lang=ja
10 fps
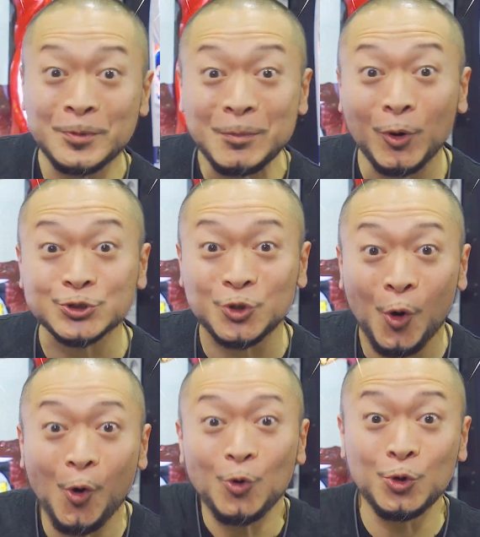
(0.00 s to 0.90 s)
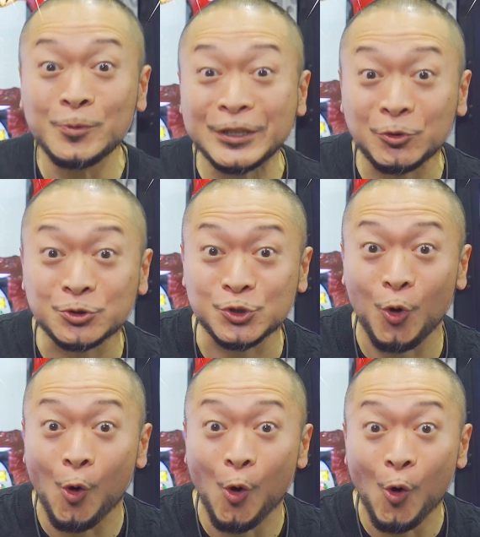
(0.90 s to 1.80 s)
で海坊主の海特情
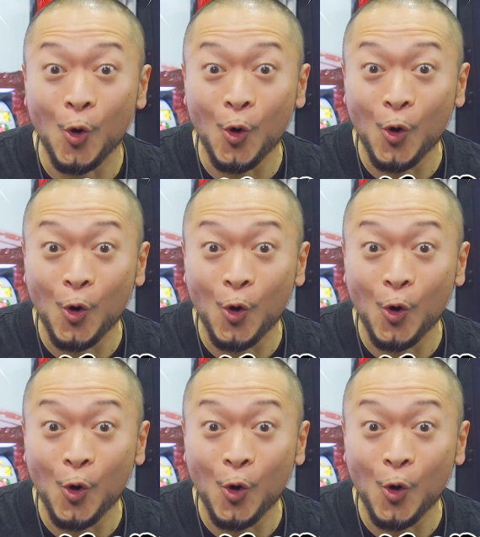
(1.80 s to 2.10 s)
報